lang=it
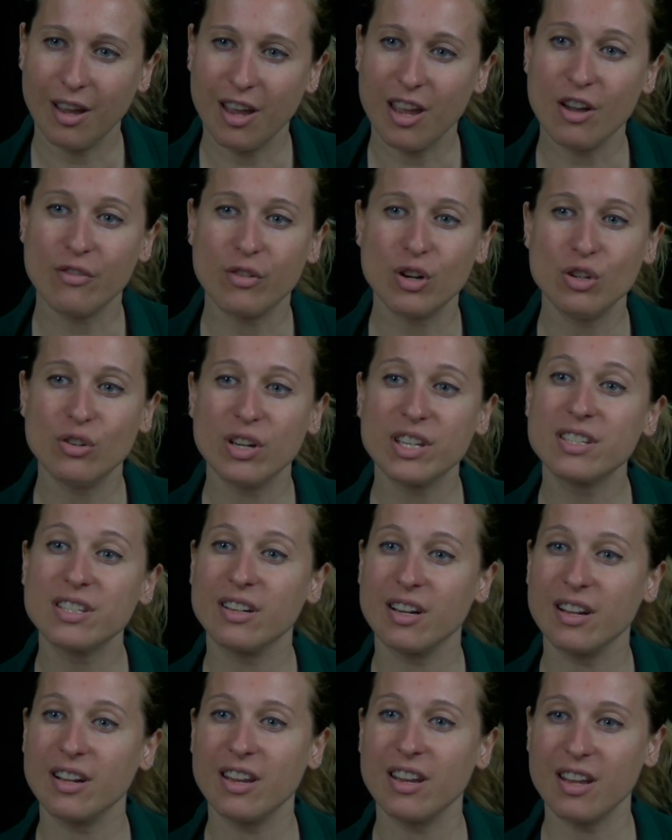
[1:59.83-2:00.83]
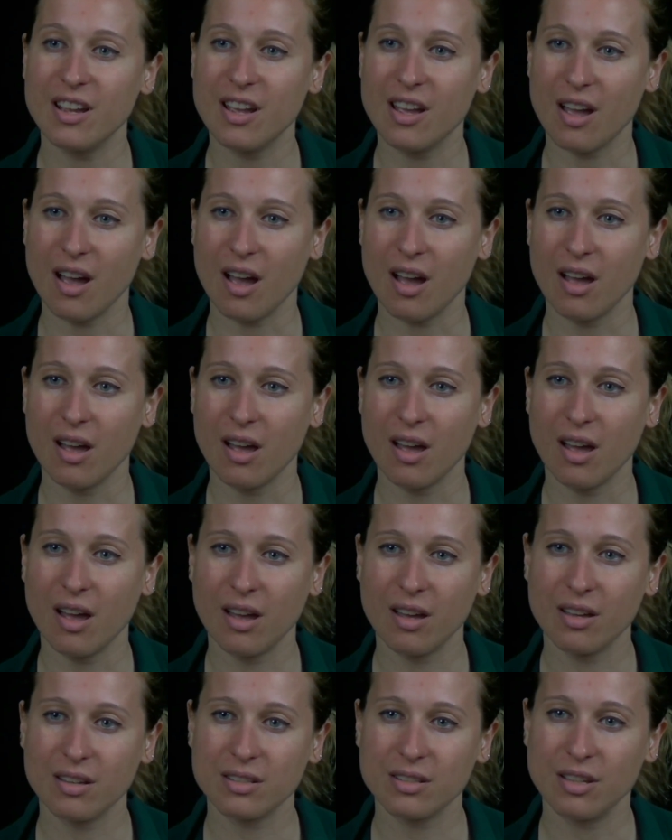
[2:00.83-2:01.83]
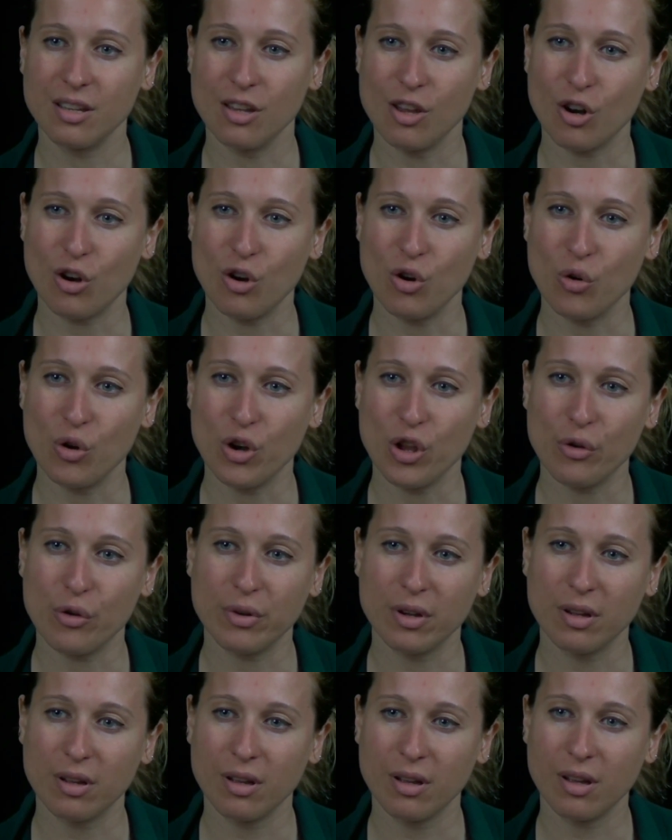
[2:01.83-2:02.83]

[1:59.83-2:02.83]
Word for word: E io voglio essere ricca, signor Luniov.